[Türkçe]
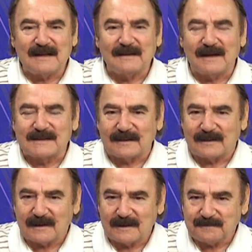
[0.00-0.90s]
ders
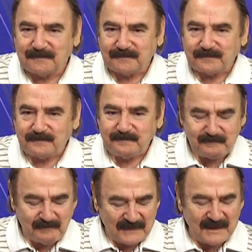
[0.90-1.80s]
alarak,
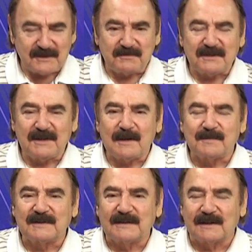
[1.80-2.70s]
geçmişte
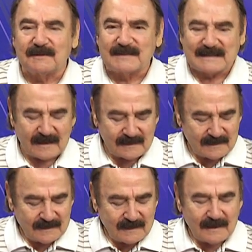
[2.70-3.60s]
yaptıklarımızla,
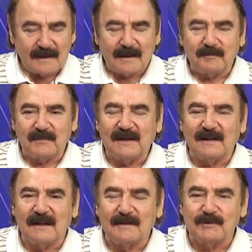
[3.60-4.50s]

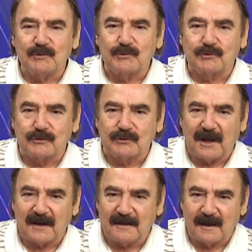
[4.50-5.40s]
bilgilerimizi üst üste
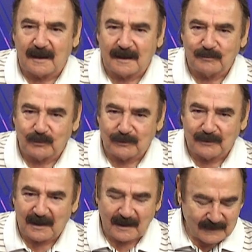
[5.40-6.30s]
ekleyerek
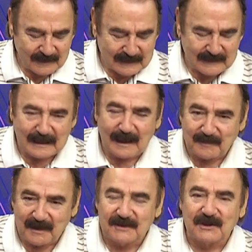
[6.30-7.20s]
bugünlere
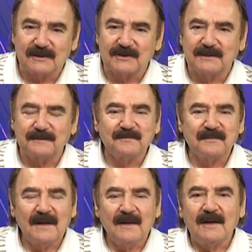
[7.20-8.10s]
gelmeye çalıştım
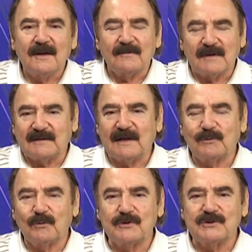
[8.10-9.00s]
ve
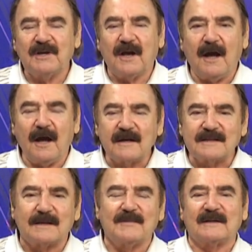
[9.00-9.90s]
teknolojiyi her
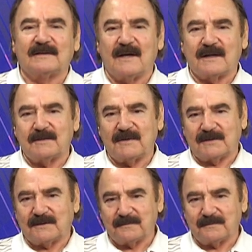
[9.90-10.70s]
zaman takip ettim.